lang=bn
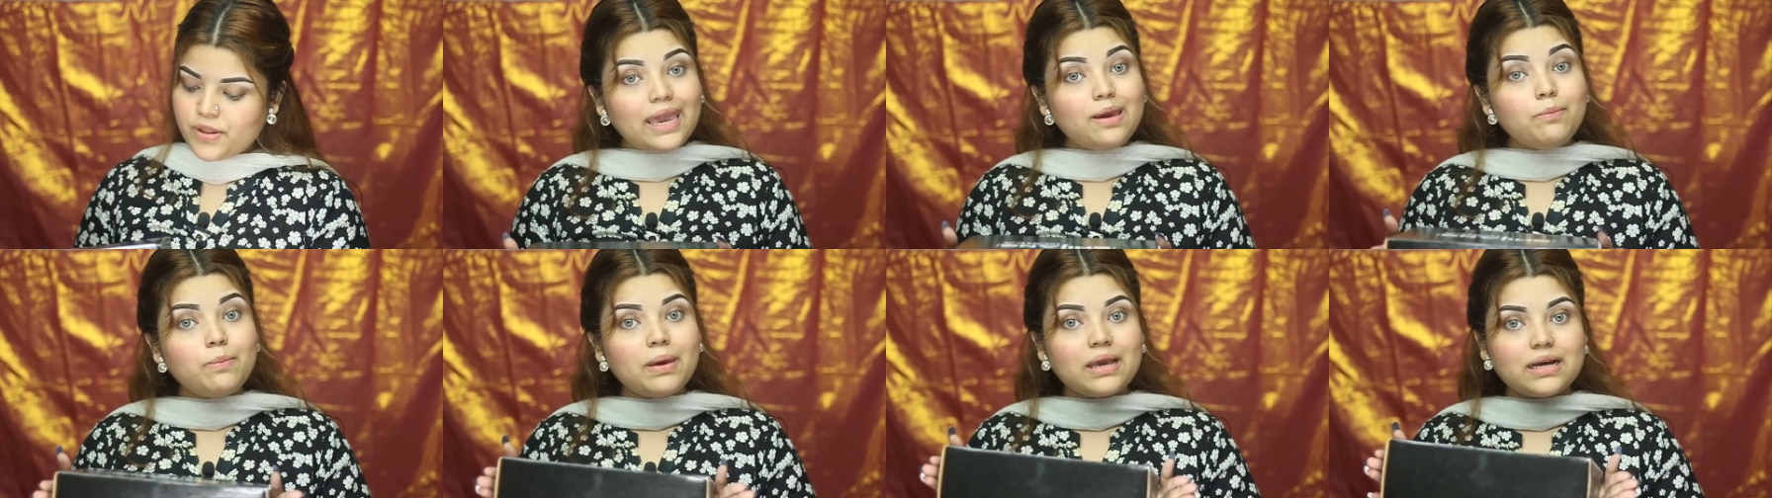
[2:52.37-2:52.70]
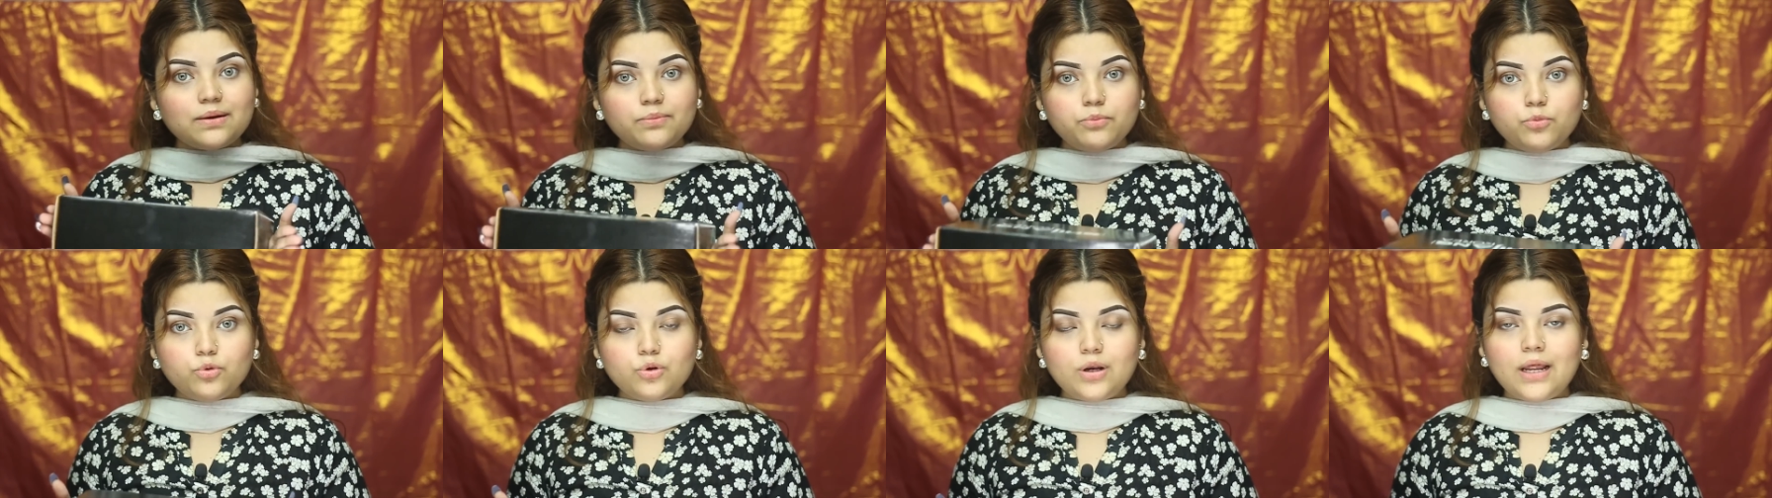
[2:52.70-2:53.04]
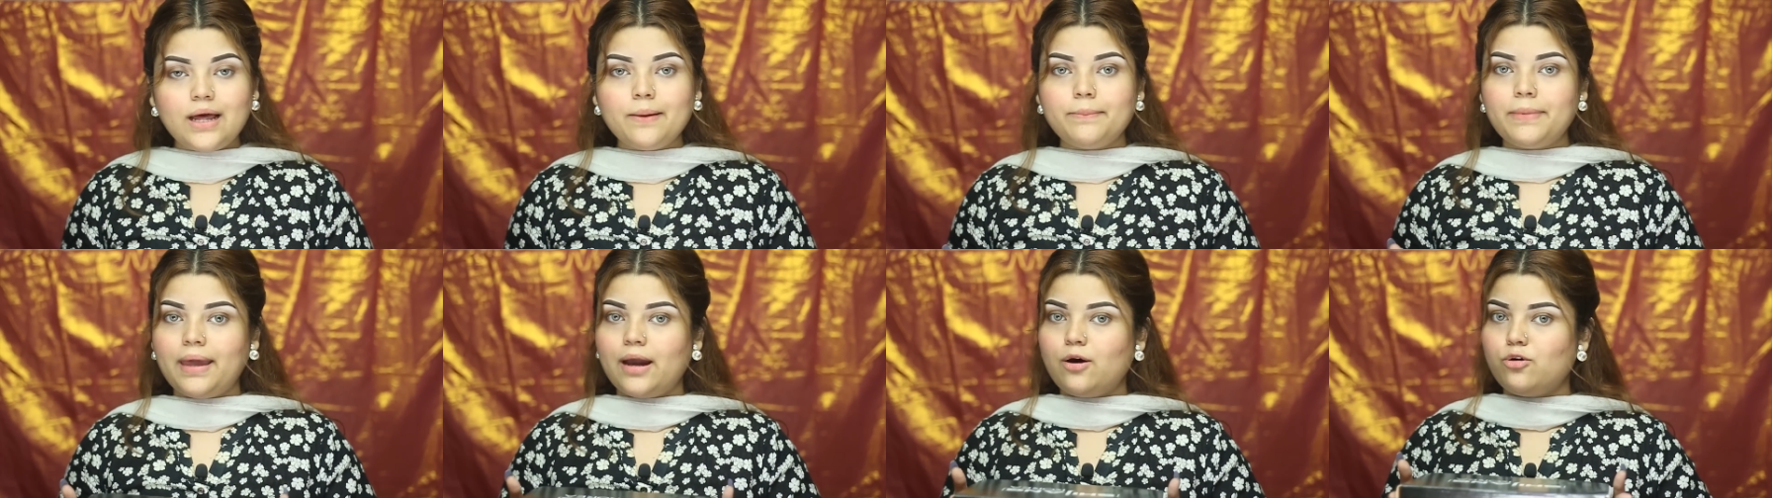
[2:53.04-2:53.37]
এই
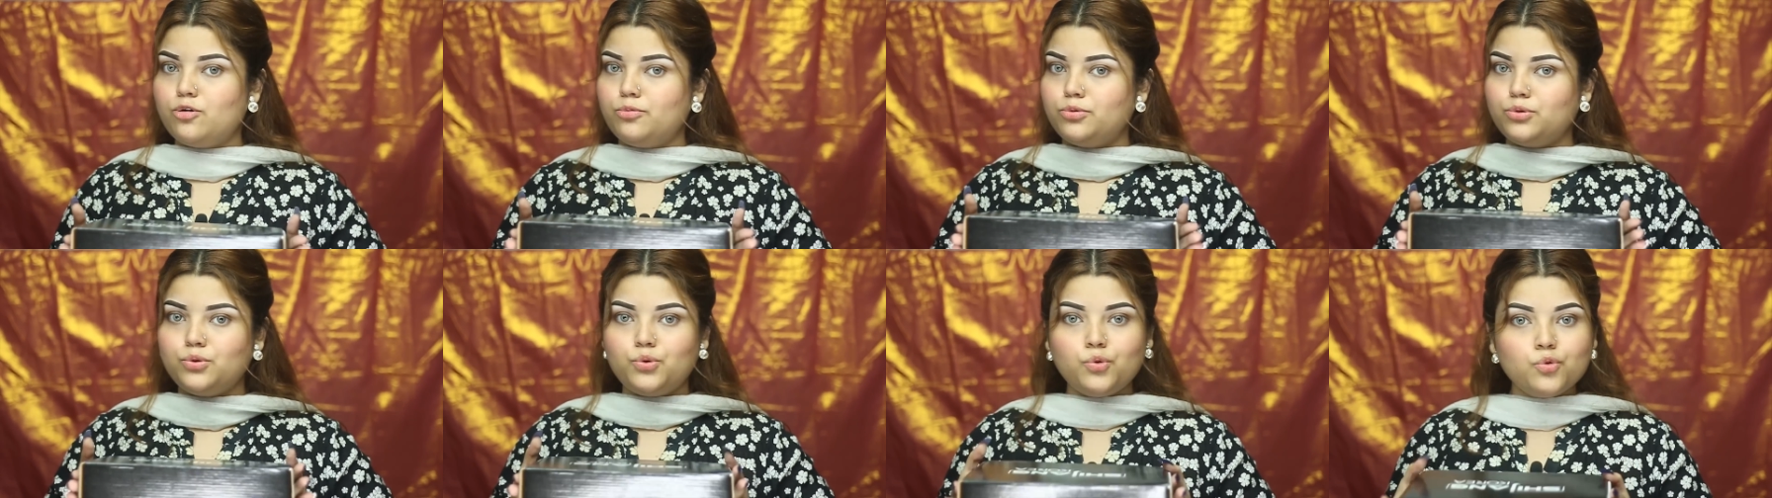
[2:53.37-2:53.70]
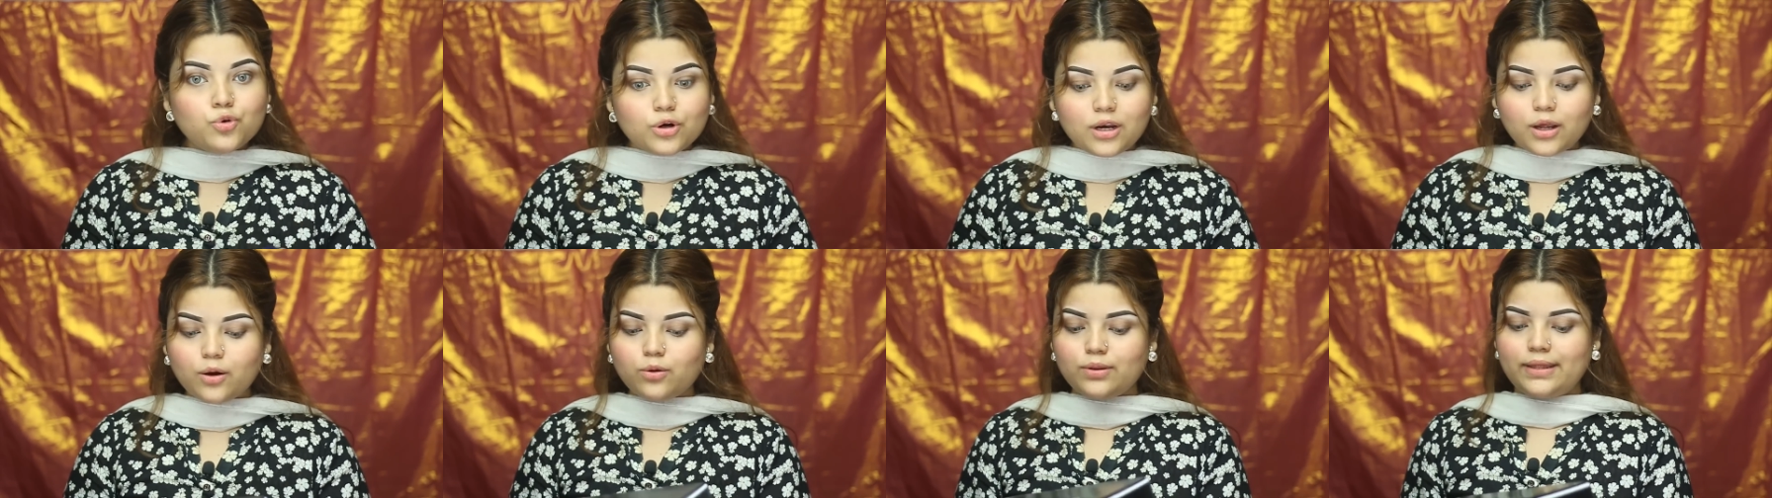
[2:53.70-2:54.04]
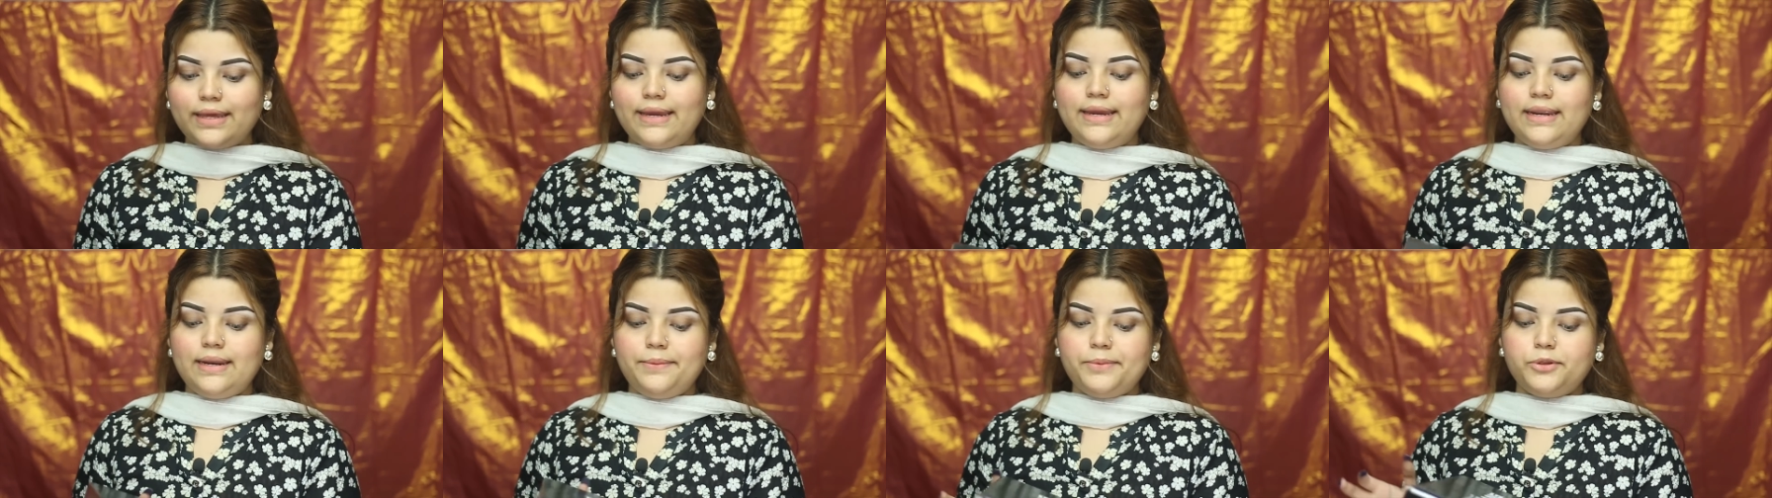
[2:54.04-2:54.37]
মেকআপগুলো আমি এখন মতো খুলেও
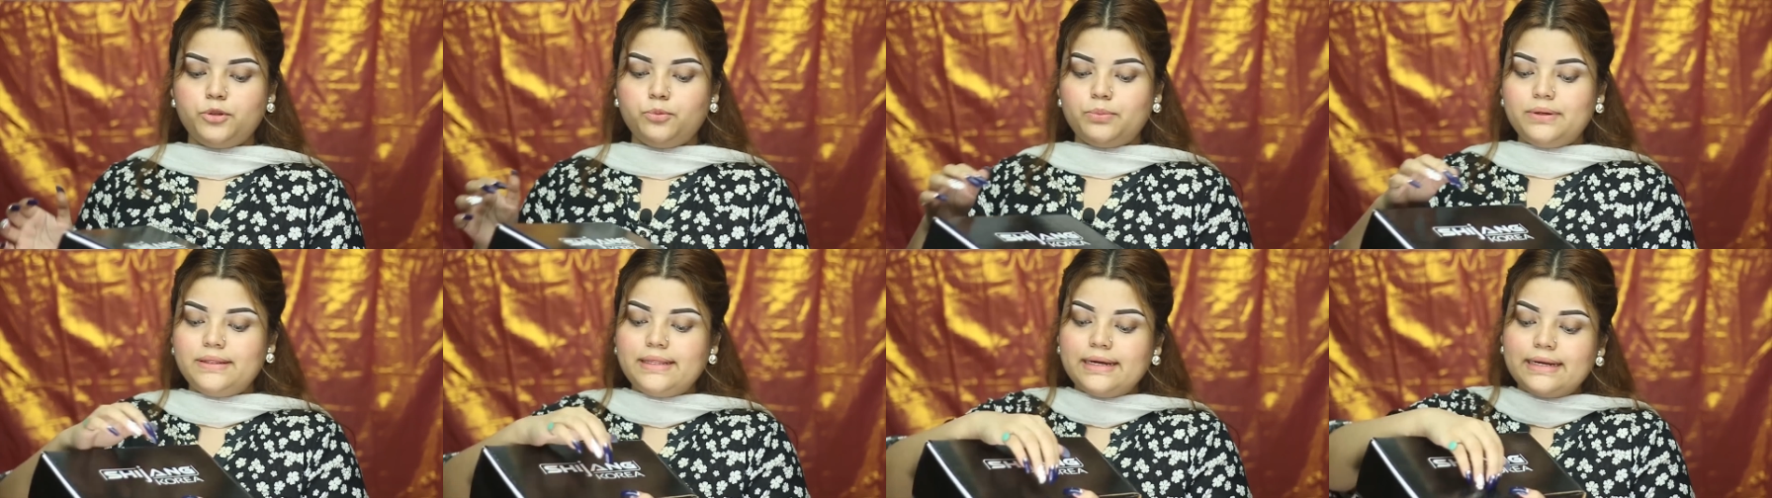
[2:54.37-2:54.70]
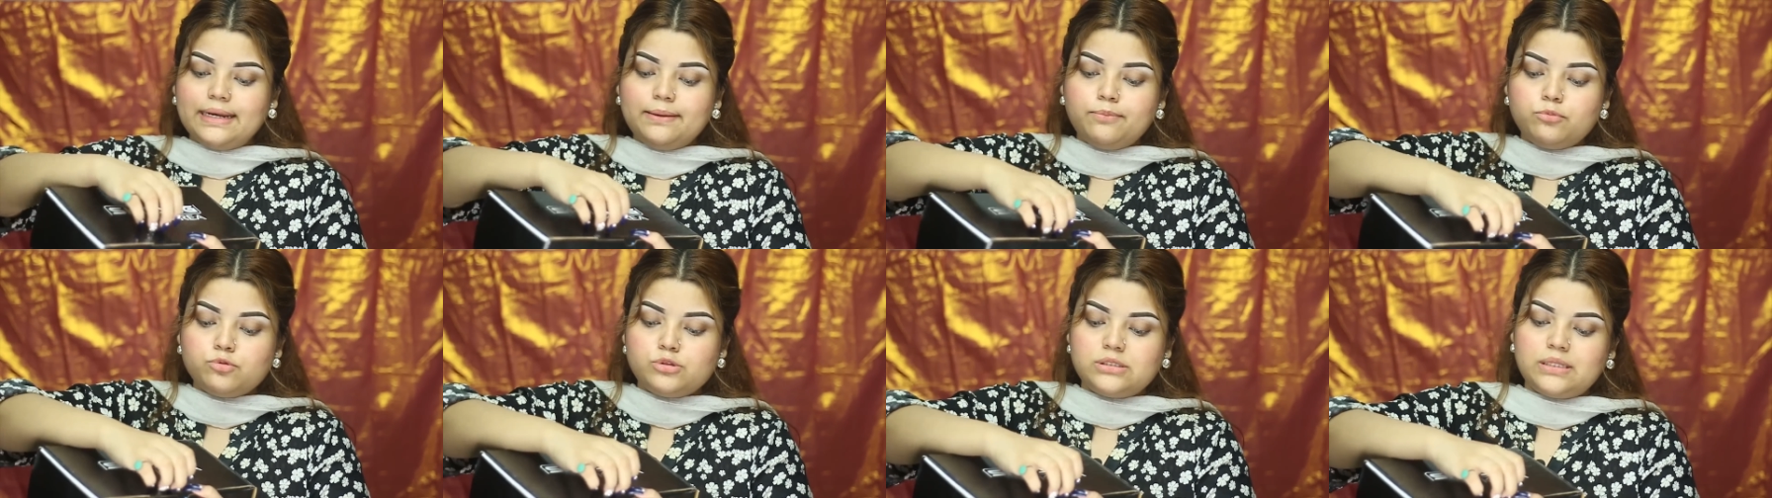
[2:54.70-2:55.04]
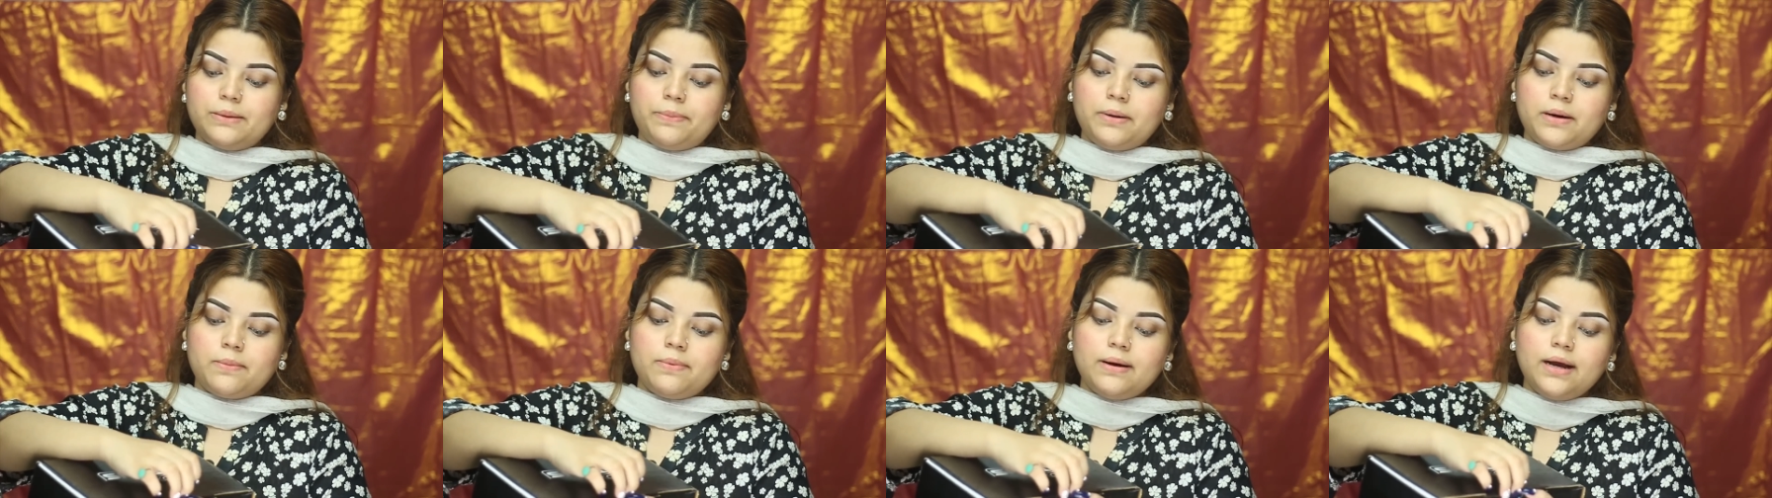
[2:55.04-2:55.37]
দেখি নেবেন মানে তোমরা দেখলেই
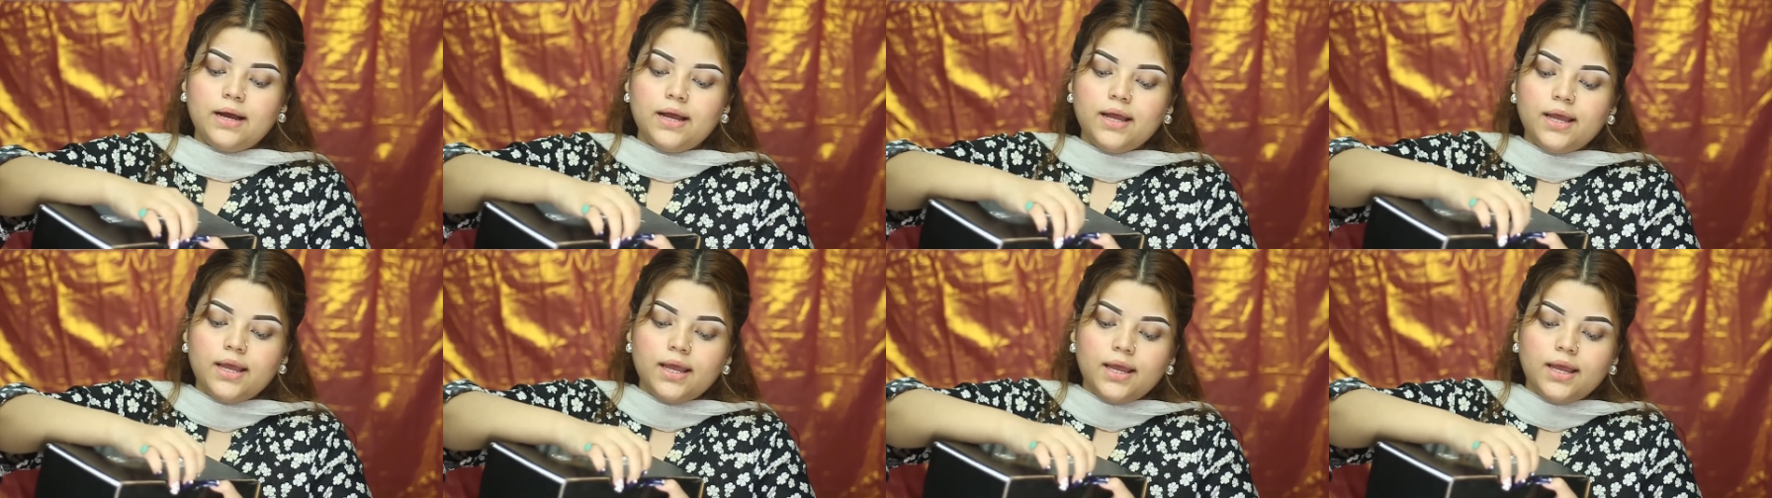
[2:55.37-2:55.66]
বুঝতে পারবা